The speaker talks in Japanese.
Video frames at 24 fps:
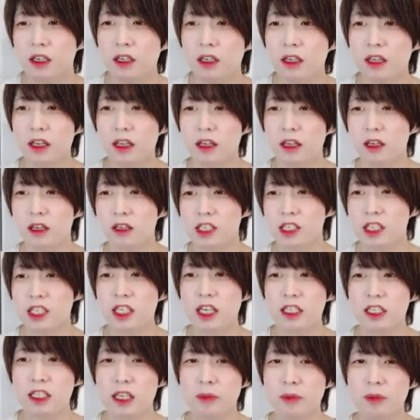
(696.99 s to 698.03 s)
えー、
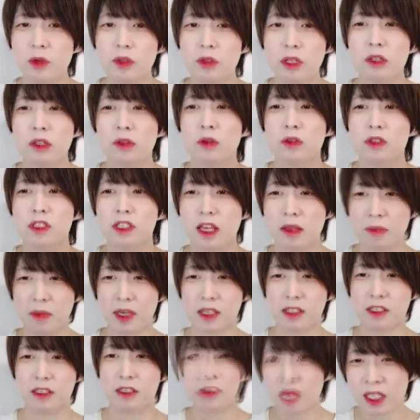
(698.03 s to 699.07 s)
CI 整備を担当していま
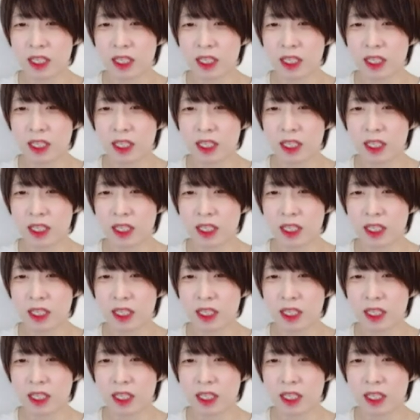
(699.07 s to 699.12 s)
す。